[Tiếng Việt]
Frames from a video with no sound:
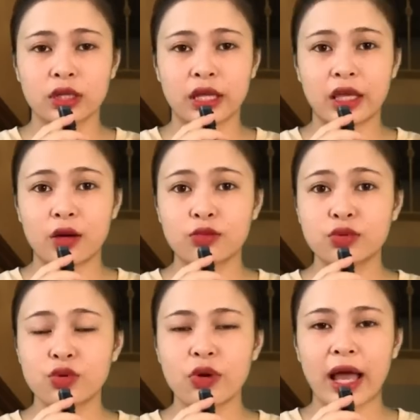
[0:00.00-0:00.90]
Thì
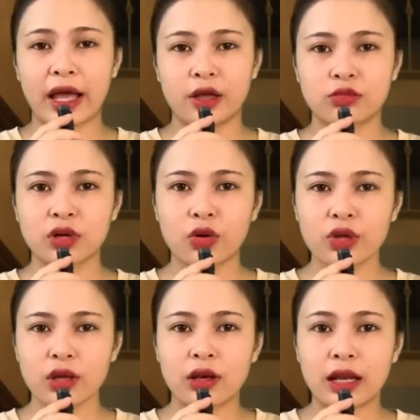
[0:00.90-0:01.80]
ông chú hai ông
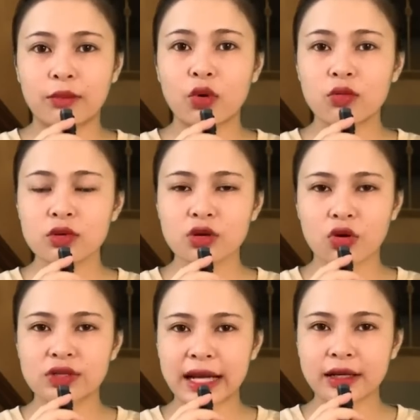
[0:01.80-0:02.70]
nói là bốn cái
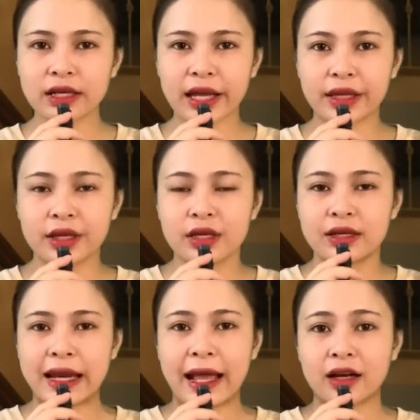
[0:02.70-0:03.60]
con rắn này
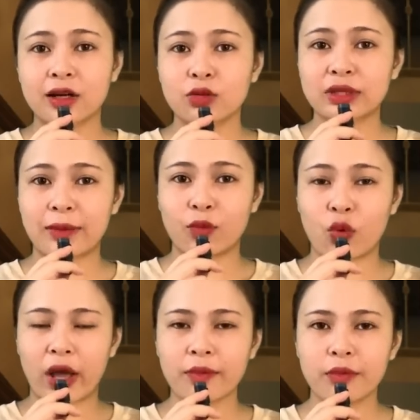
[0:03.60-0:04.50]
nặng đâu tầm
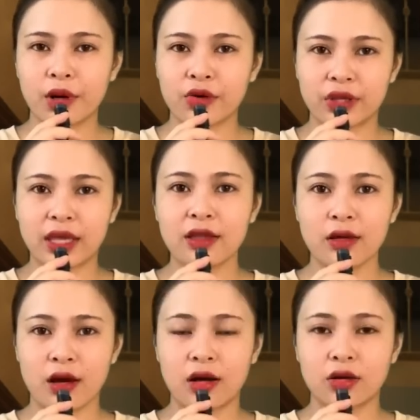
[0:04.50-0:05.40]
khoảng mười ký
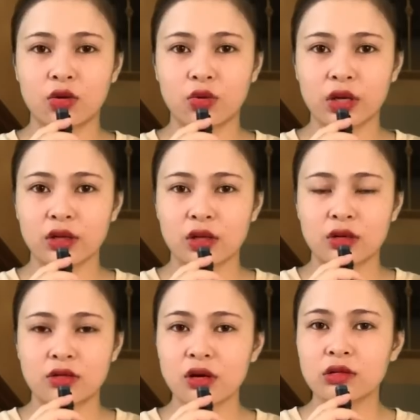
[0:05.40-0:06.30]
hơn luôn á,
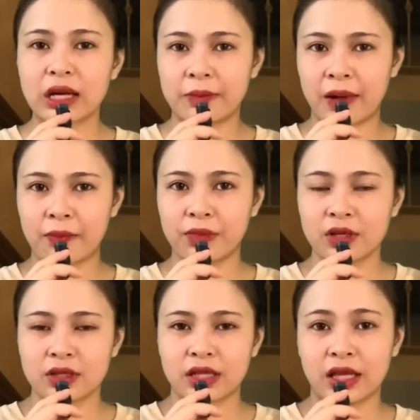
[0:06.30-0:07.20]
rất là mập.
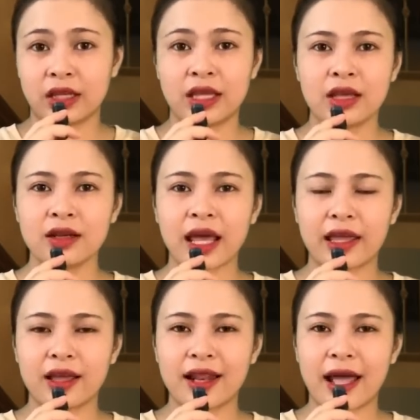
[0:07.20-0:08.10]
Thì chuyến
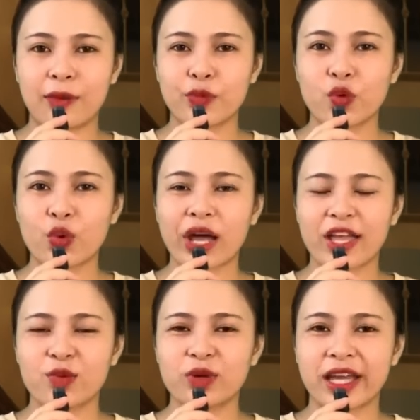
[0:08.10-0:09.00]
này là ông chú
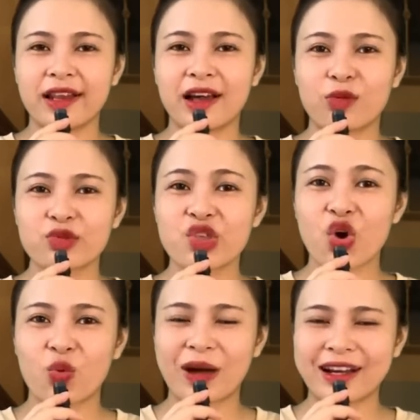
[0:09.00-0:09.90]
hai ông nghĩ là ông
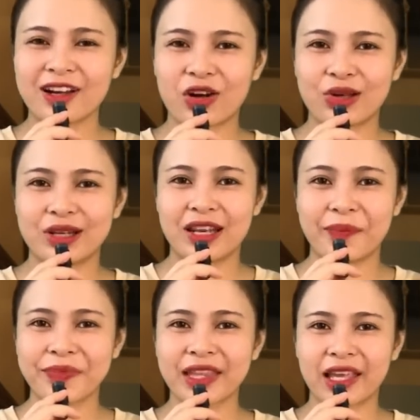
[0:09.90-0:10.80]
vô mánh rồi,
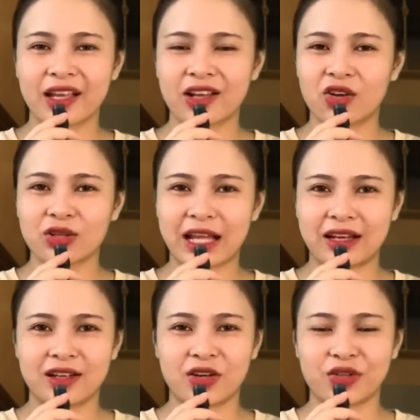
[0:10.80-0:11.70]
lụm tiền ngon
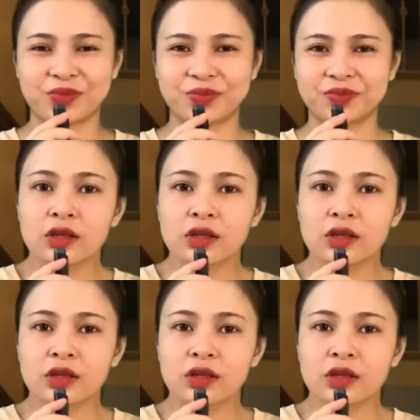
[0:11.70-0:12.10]
lành rồi.